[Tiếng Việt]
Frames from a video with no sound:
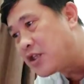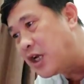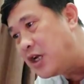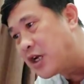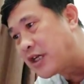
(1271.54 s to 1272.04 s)

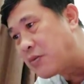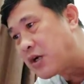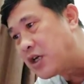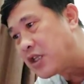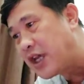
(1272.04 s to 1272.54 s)
Chân lực trong
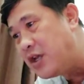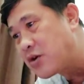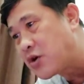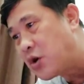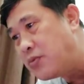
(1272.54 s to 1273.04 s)
cơ thể
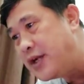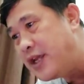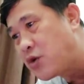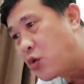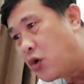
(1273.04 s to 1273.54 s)
cũng
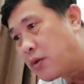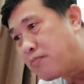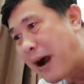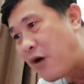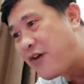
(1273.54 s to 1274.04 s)
điên cuồng
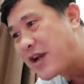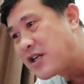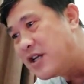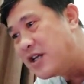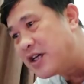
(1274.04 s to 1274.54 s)
bạo phát
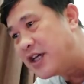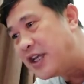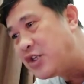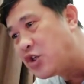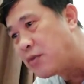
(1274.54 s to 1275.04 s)

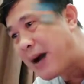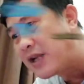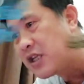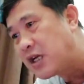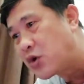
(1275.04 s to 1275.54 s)
khiến cho
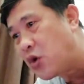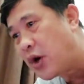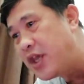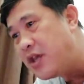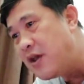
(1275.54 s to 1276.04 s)
bản thân cô
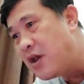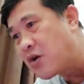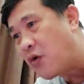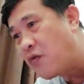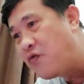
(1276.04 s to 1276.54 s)
ấy
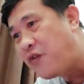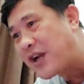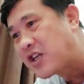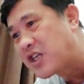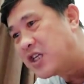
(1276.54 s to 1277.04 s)
cũng
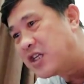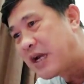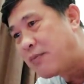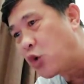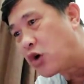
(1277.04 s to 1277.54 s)
phát sinh
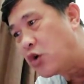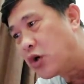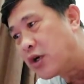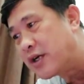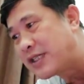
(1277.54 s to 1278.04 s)
ra một
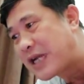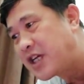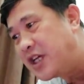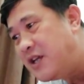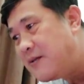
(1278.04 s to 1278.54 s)
luồng sát
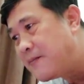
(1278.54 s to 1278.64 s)
khí.